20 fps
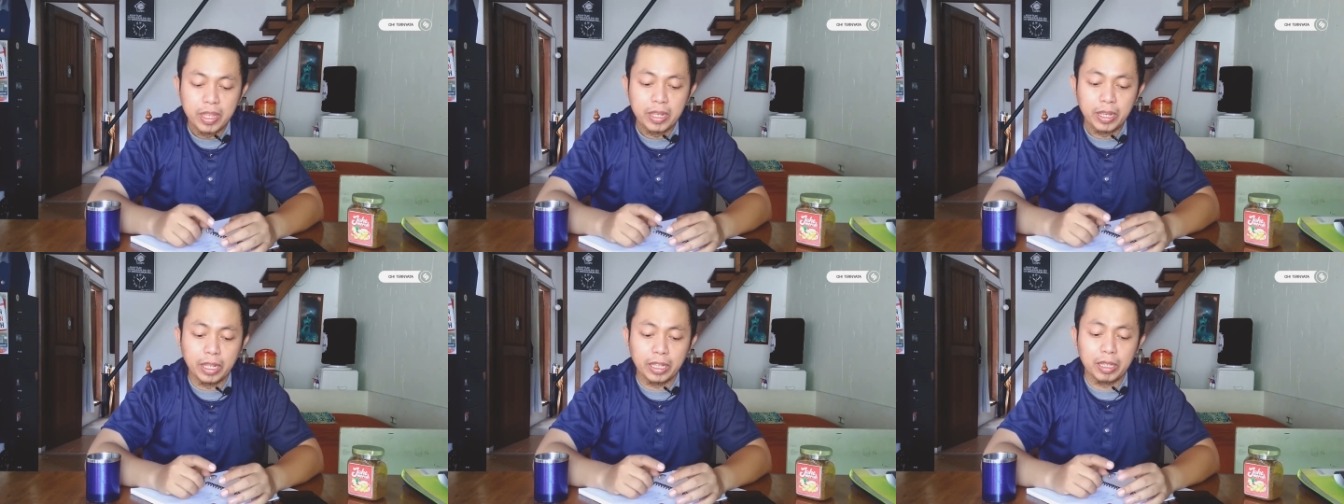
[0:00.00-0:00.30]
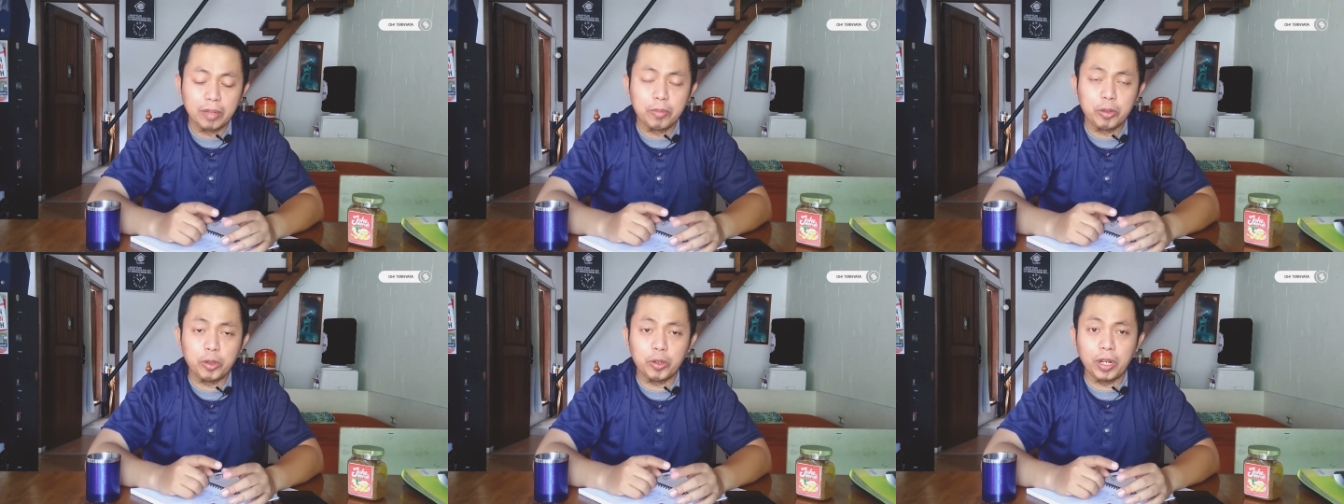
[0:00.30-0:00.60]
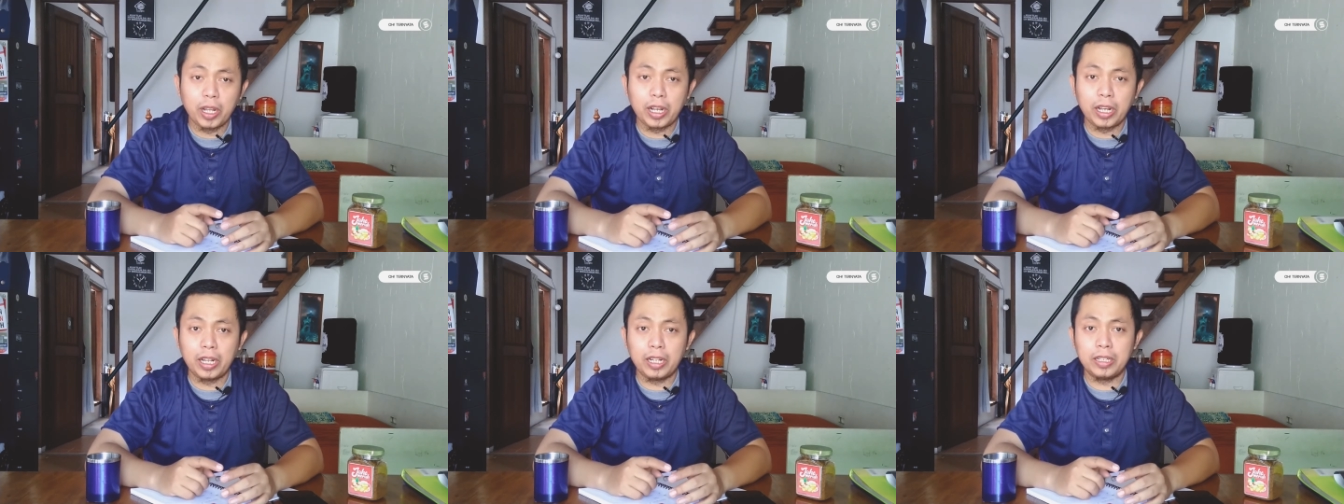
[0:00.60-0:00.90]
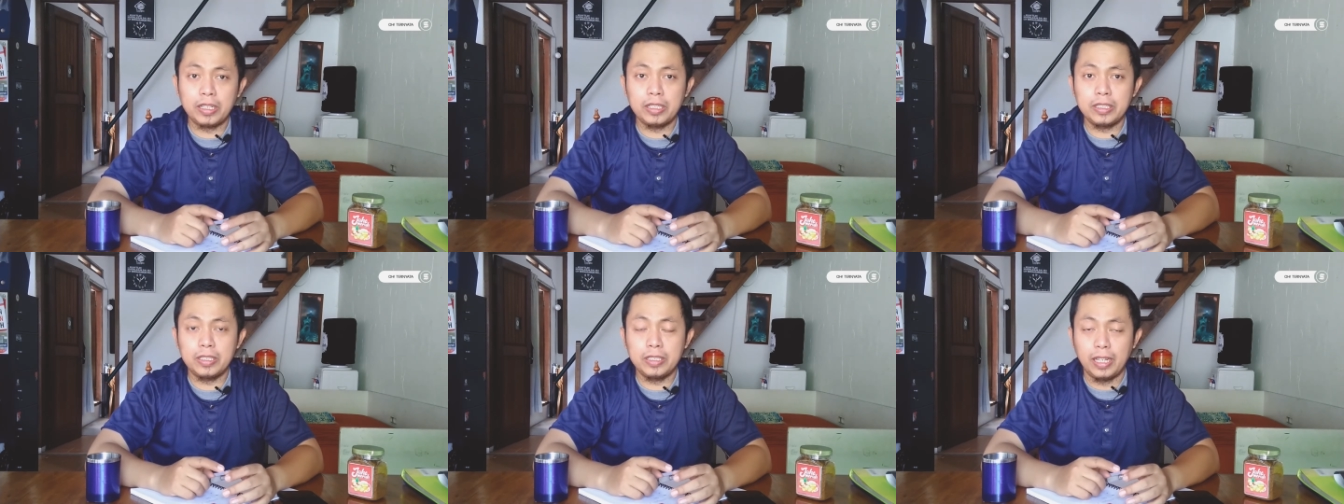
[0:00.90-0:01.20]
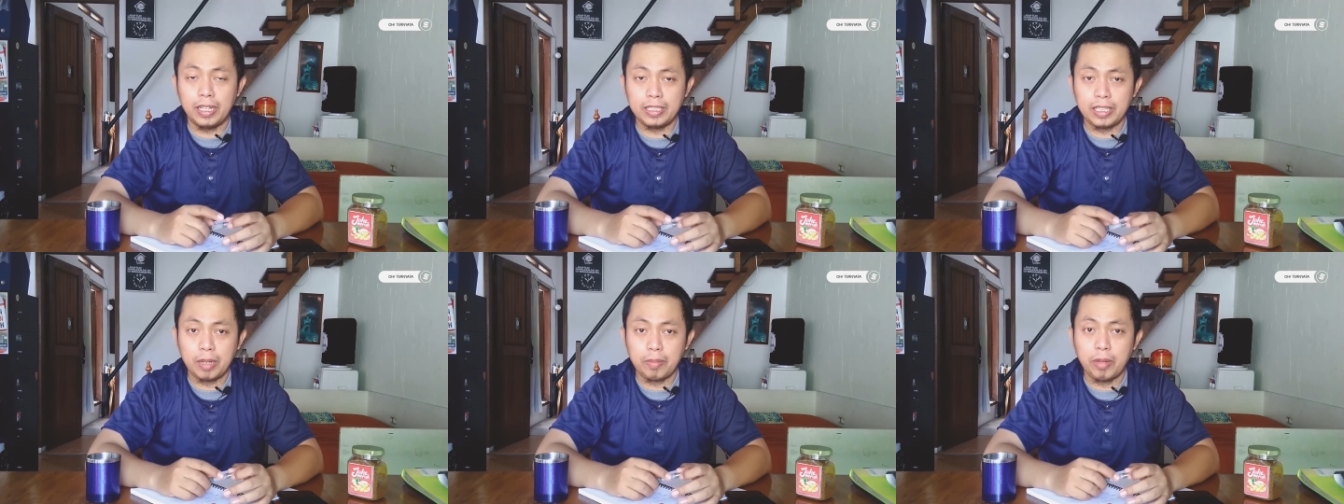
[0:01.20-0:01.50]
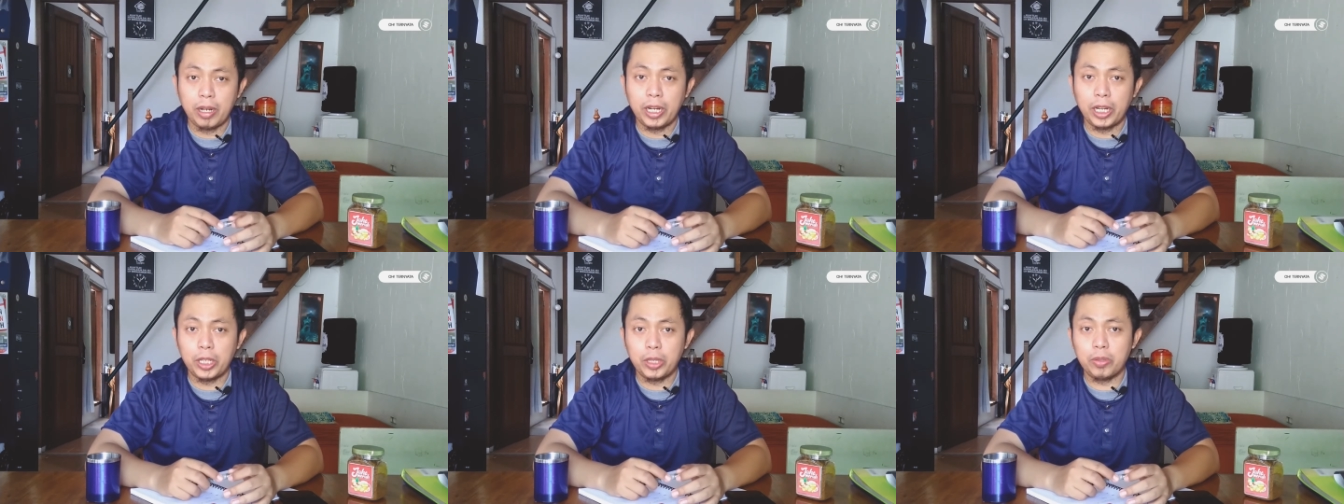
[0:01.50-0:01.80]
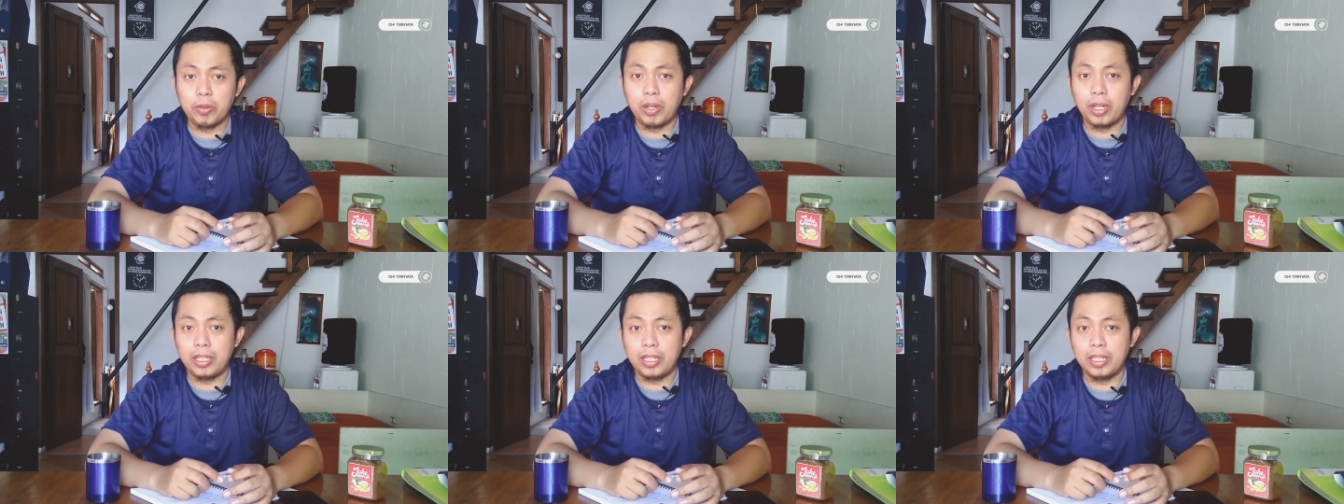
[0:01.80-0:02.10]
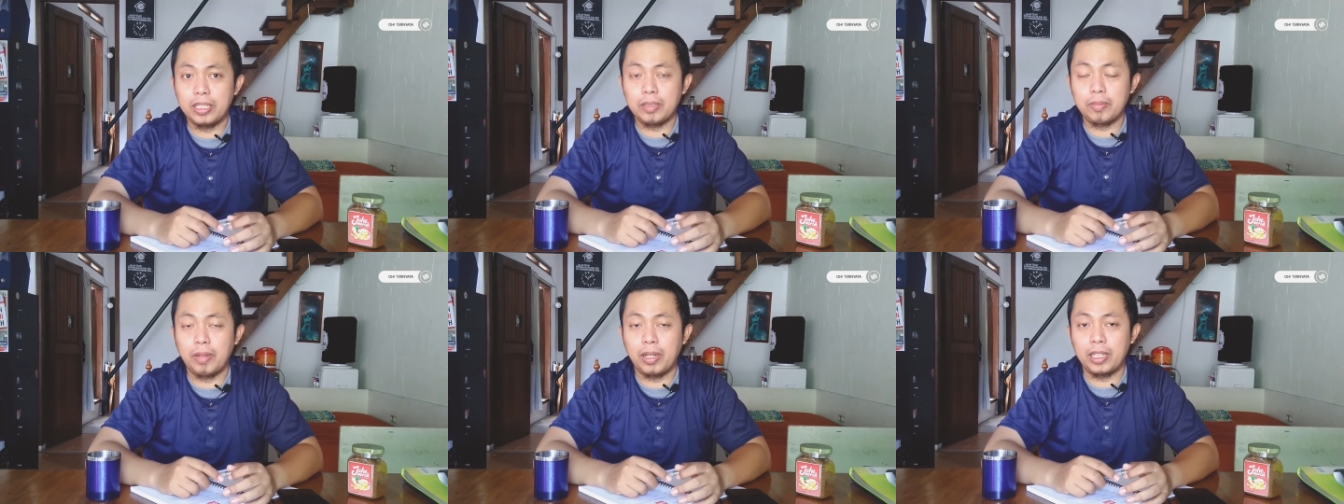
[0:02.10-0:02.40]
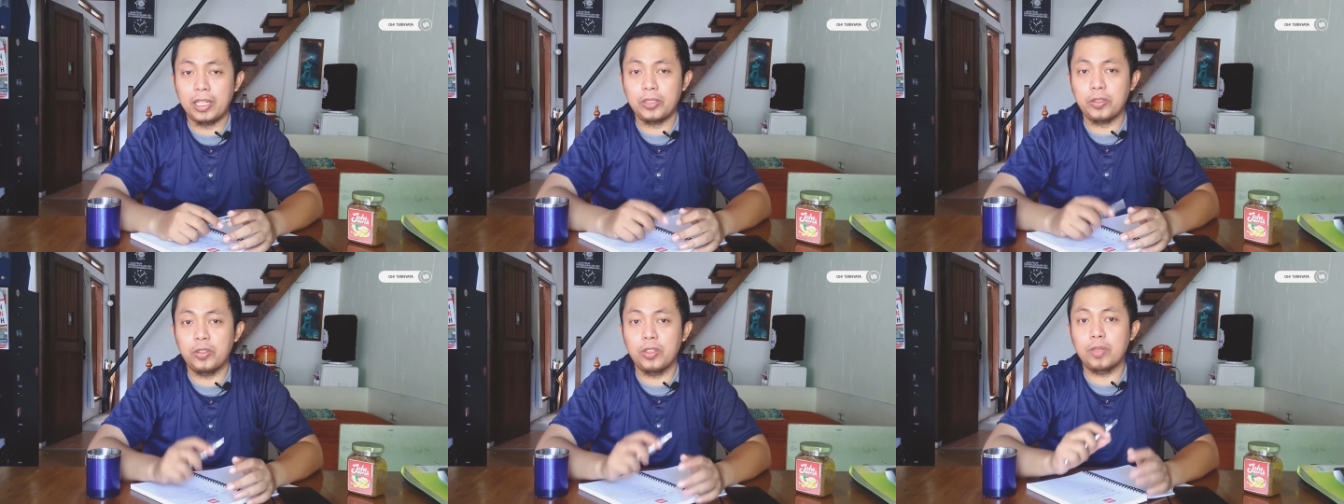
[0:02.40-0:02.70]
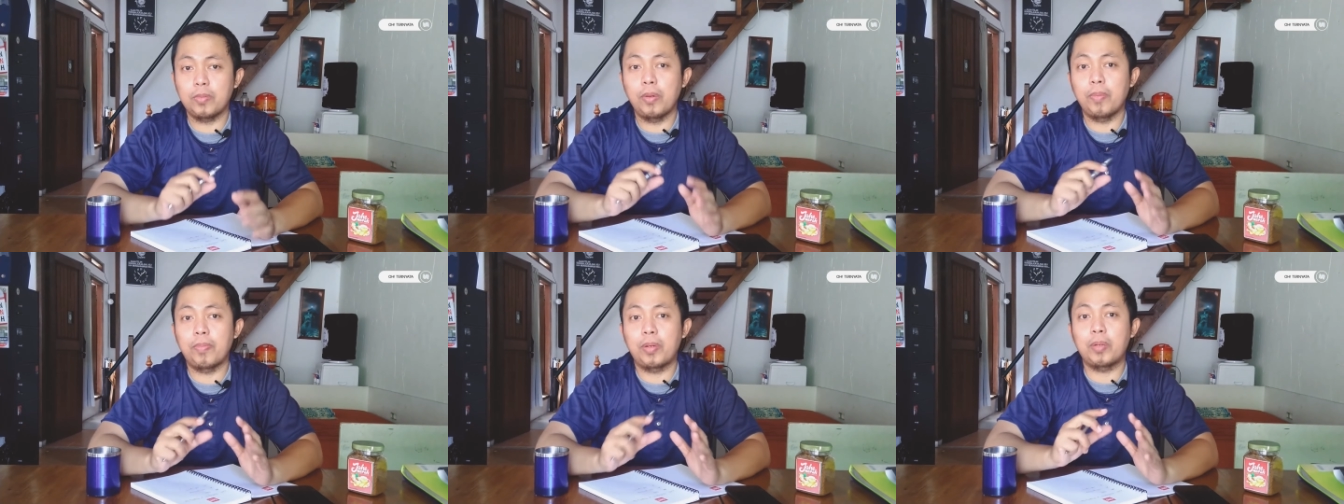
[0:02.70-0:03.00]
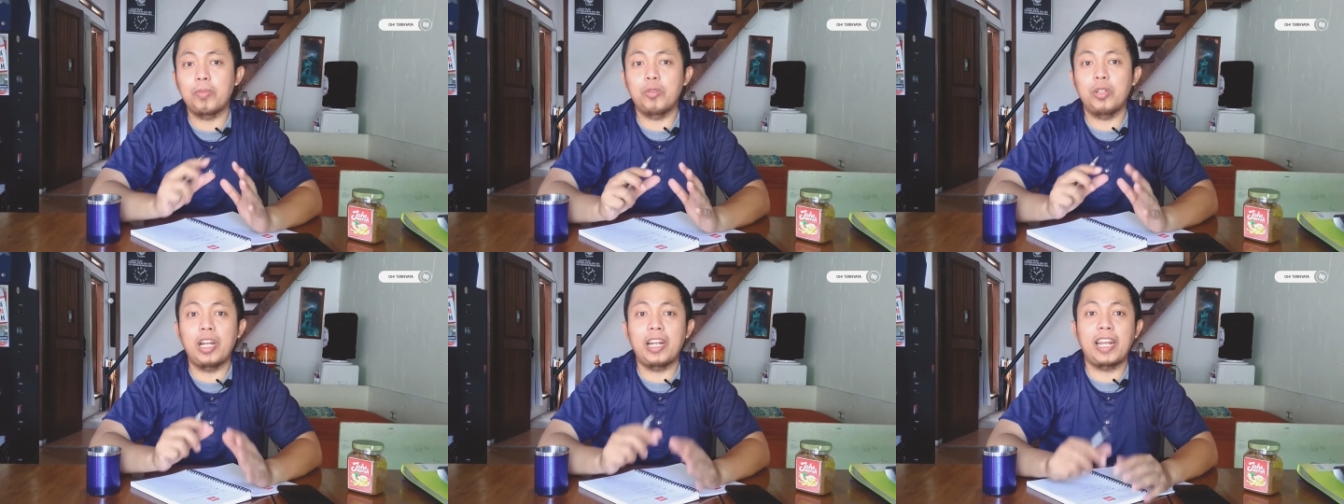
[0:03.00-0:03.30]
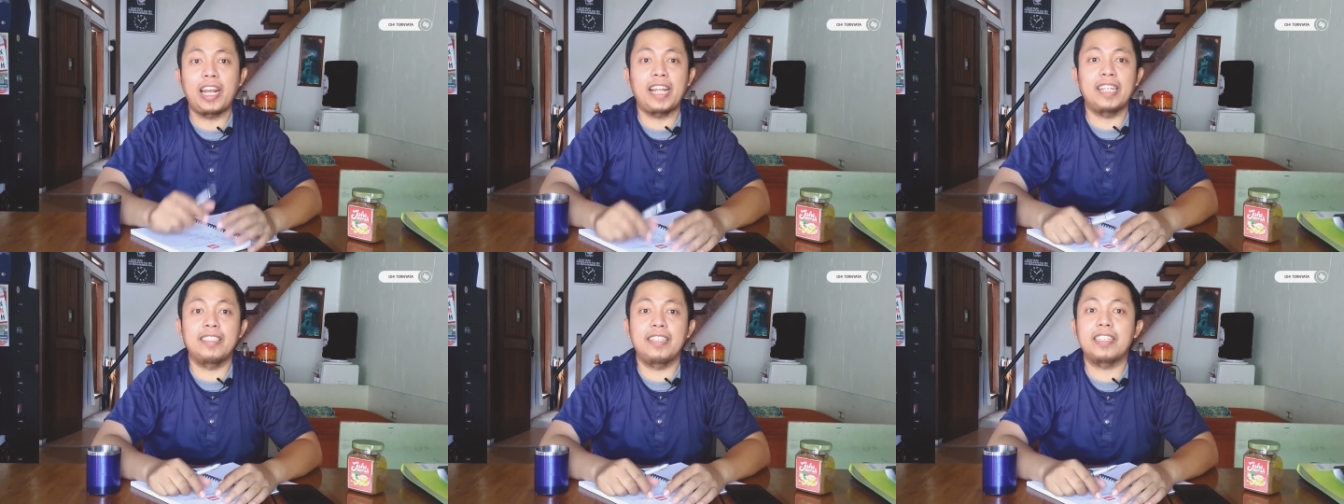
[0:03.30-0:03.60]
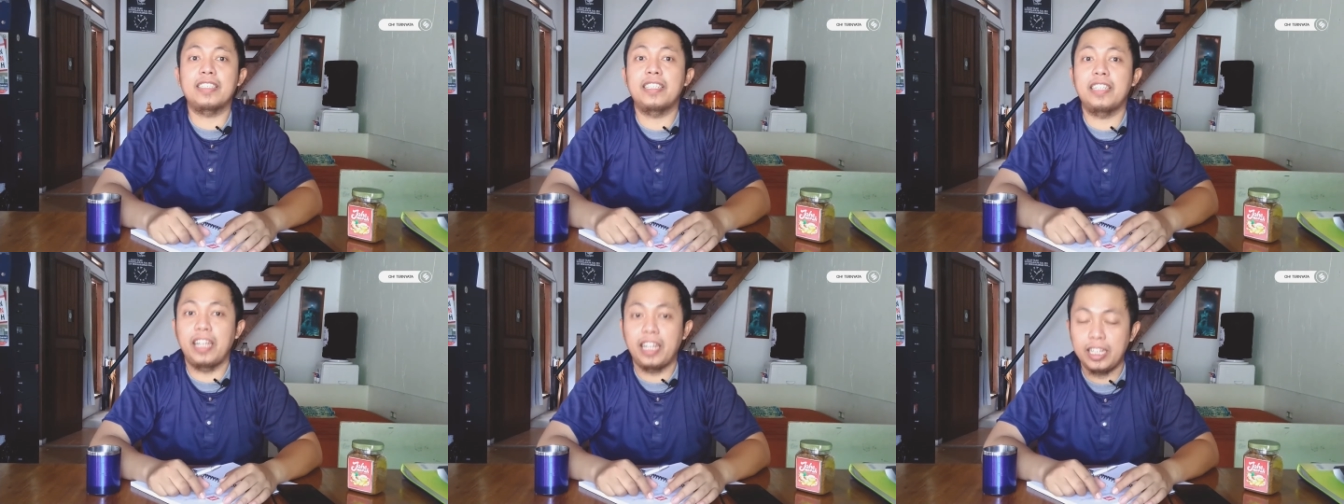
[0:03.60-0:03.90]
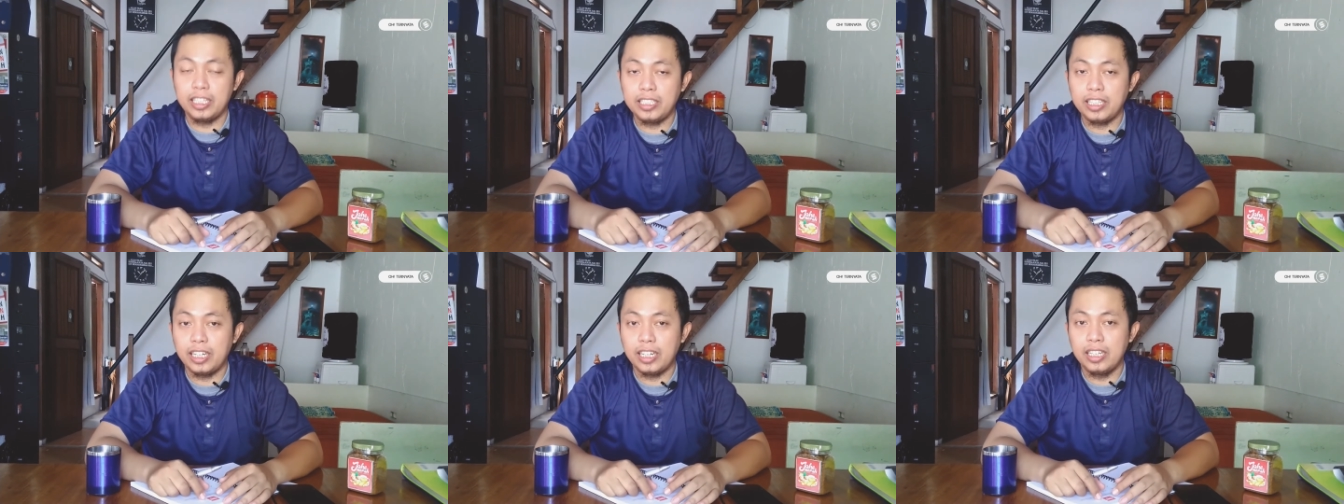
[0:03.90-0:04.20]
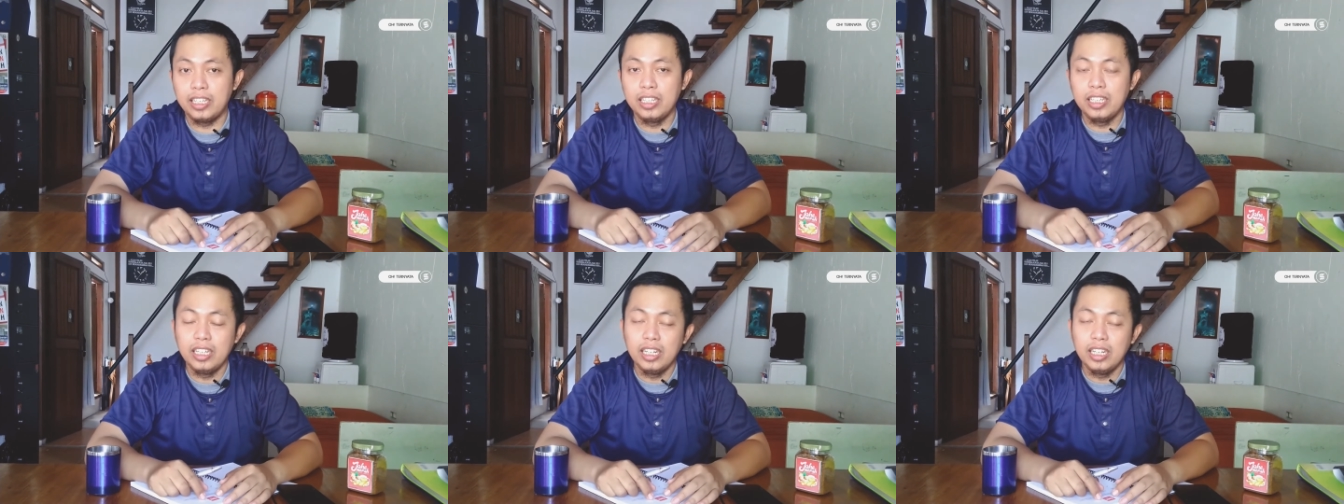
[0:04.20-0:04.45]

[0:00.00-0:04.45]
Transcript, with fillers: kita menggunakan jasa bank itu hanya sebatas untuk mempermudah transaksinya aja